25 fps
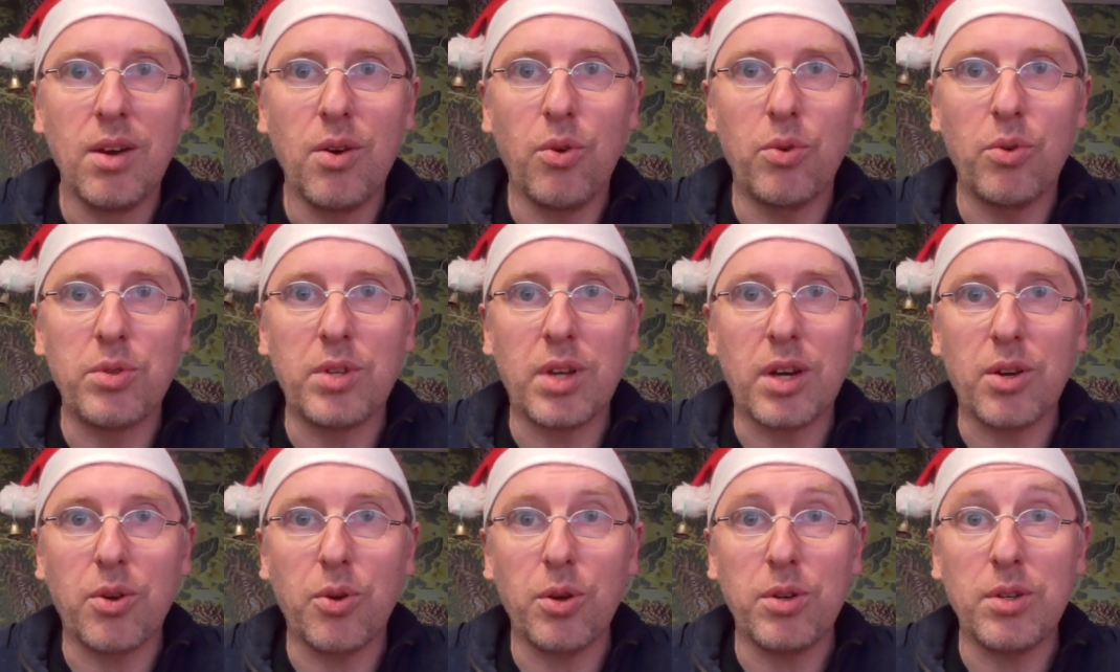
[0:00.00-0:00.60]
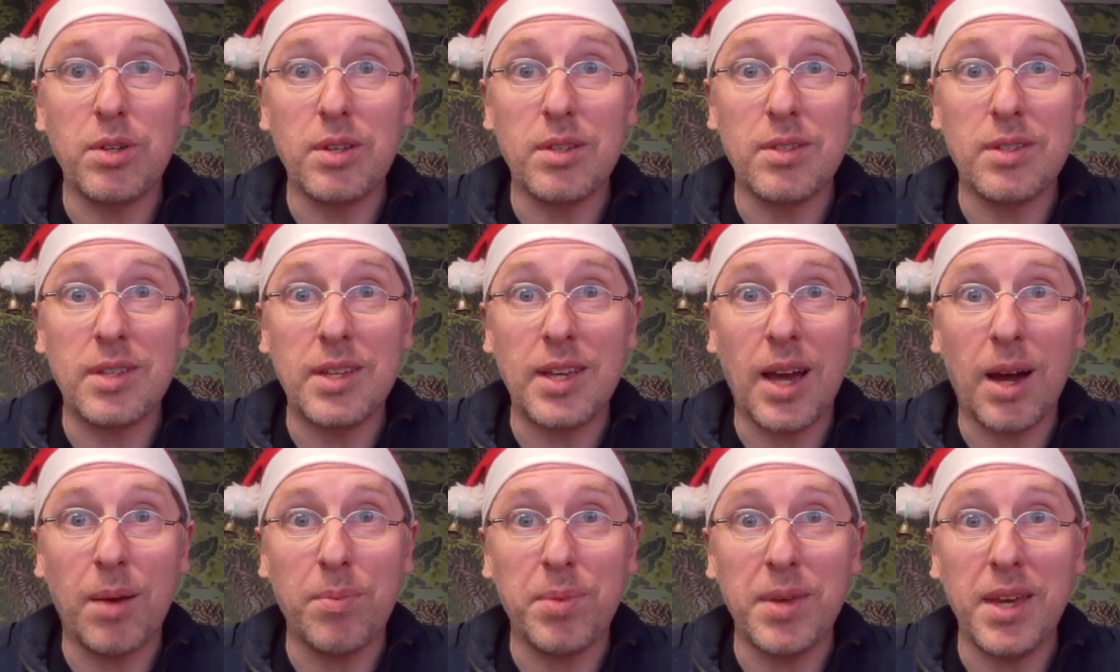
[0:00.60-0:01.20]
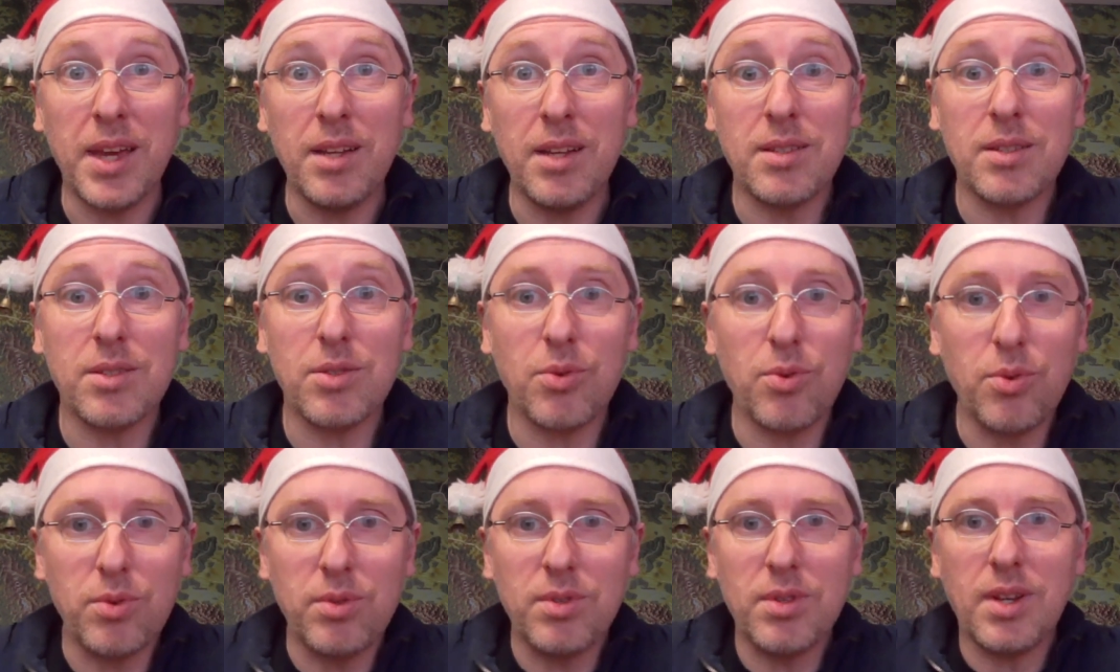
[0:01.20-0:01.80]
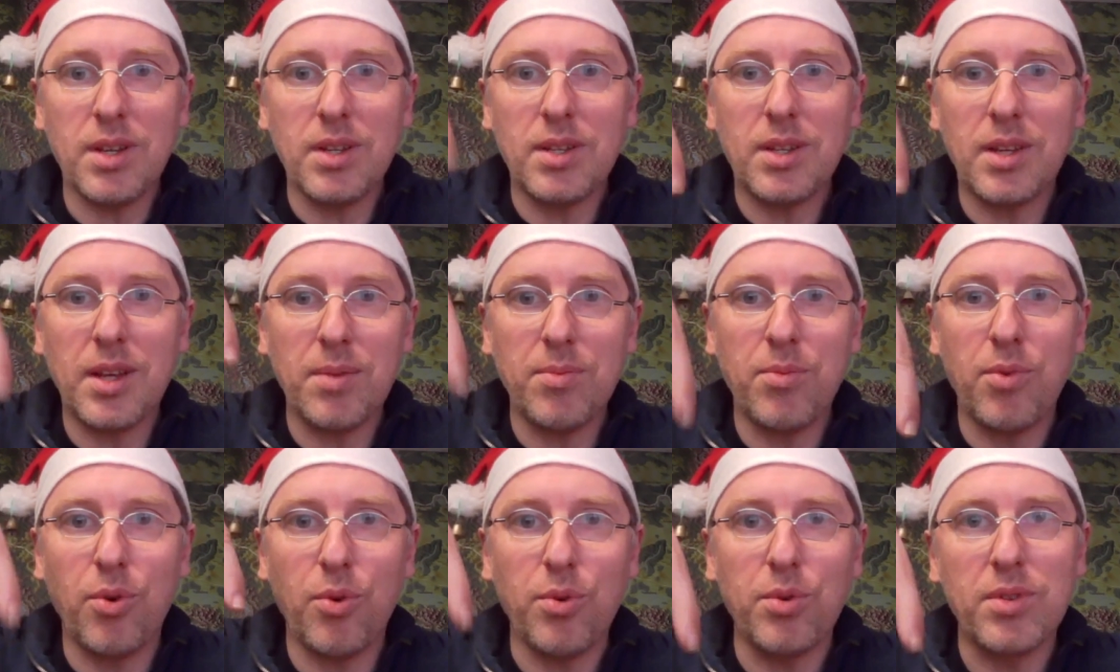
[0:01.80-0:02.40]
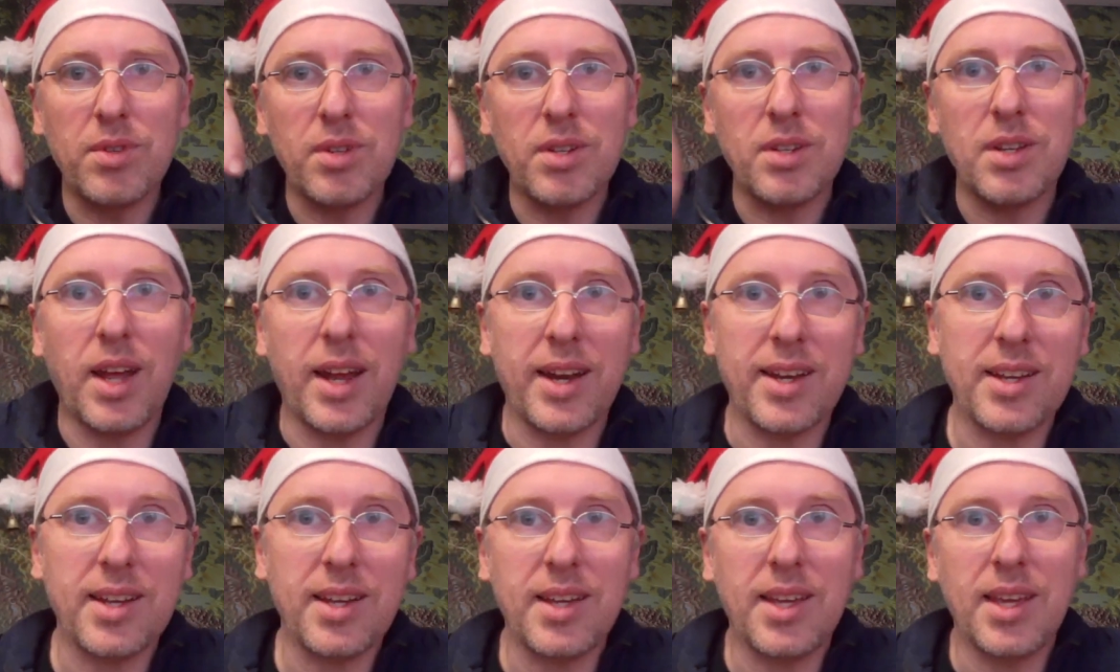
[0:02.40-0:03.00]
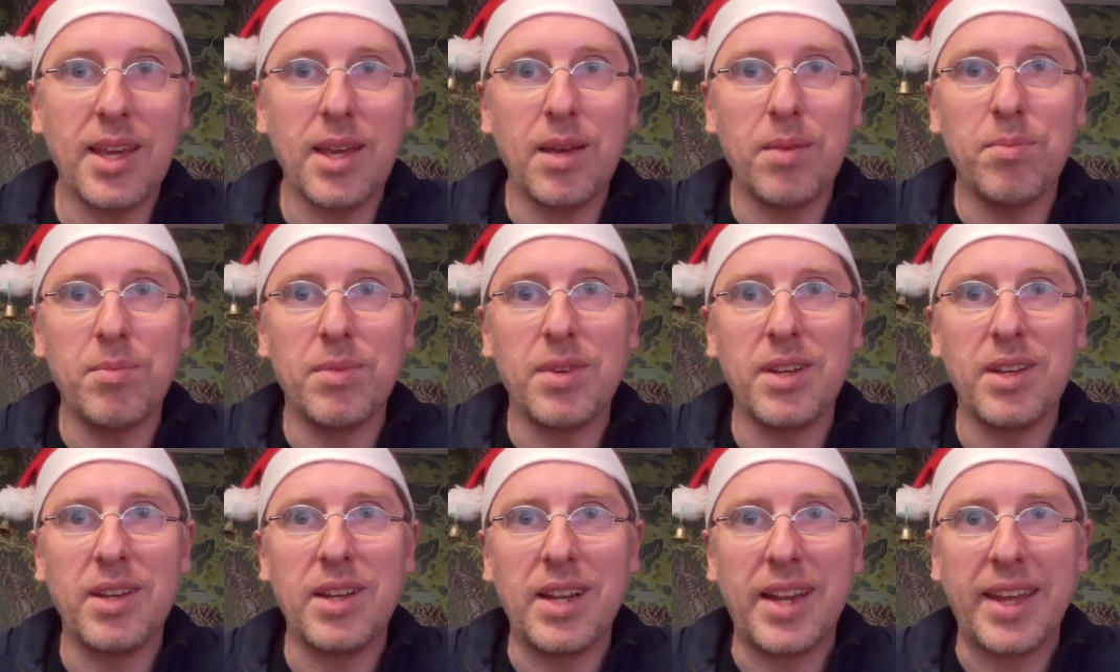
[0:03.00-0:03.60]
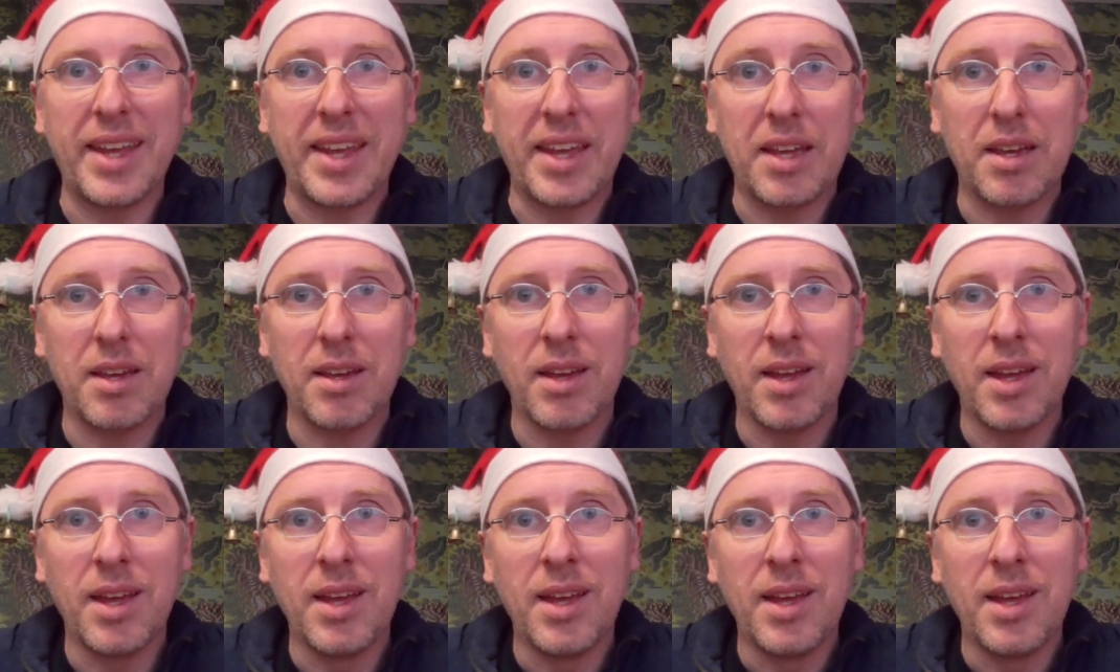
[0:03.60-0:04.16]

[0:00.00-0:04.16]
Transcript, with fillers: und da könnt ihr sie ab jetzt unter dem unten angegebenen Link